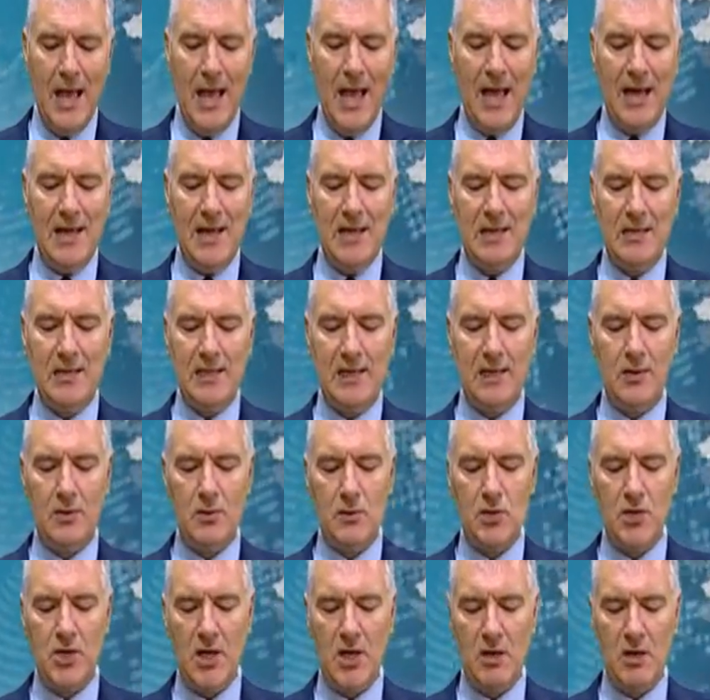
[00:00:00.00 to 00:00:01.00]

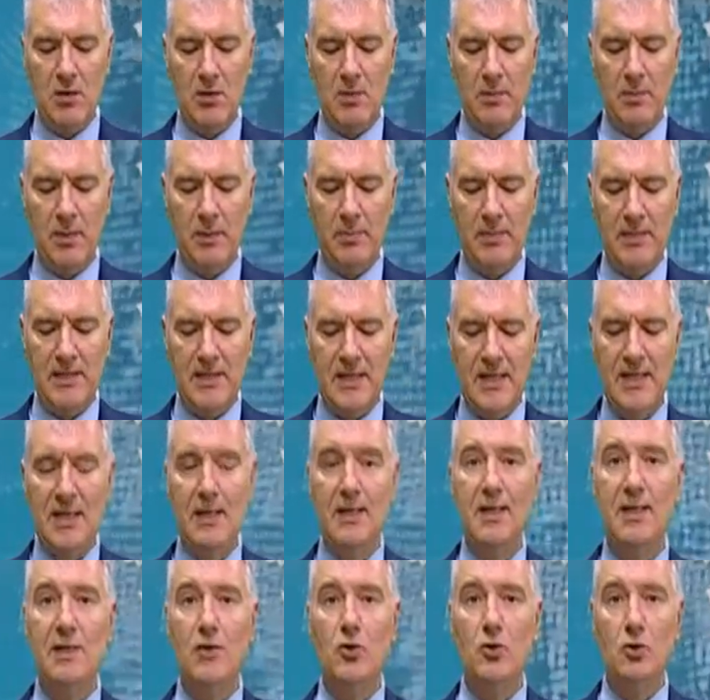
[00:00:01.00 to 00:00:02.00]
All'interno c'erano i
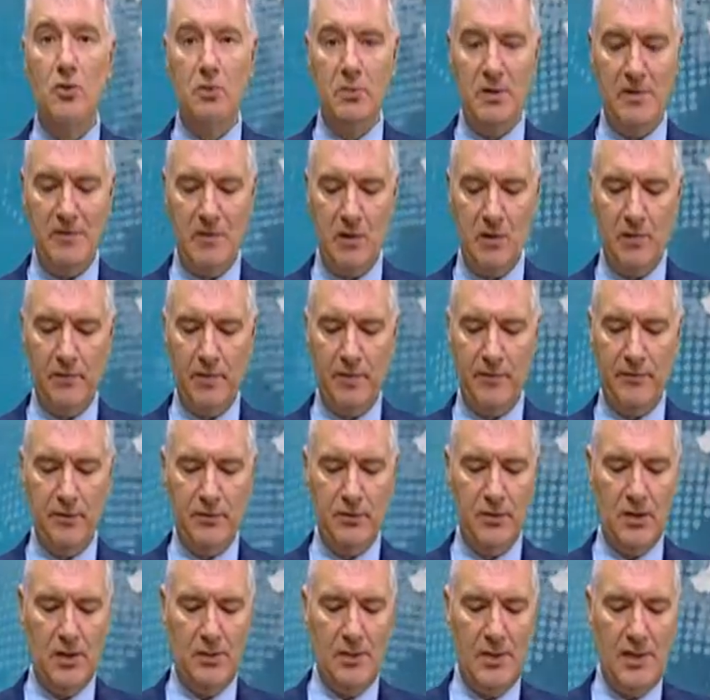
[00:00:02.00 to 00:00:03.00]
proprietari che dormivano
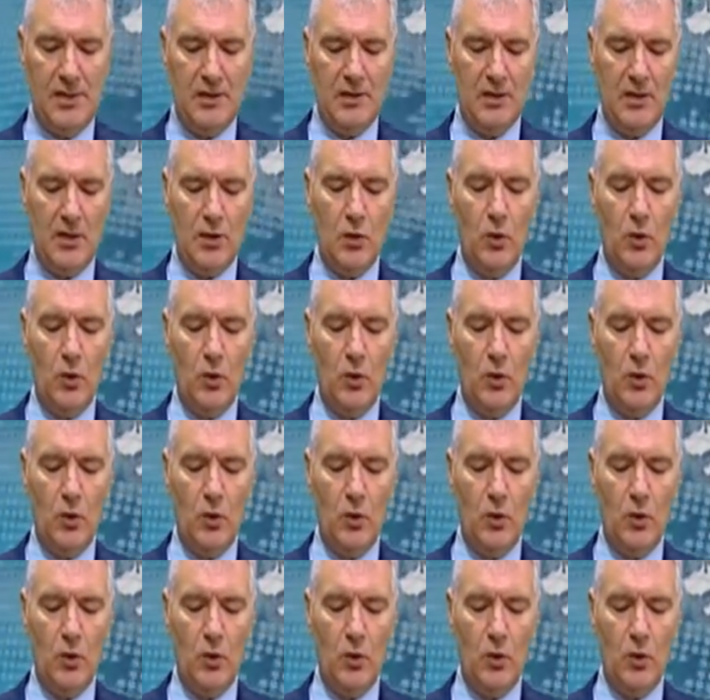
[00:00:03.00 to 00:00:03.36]
profondamente,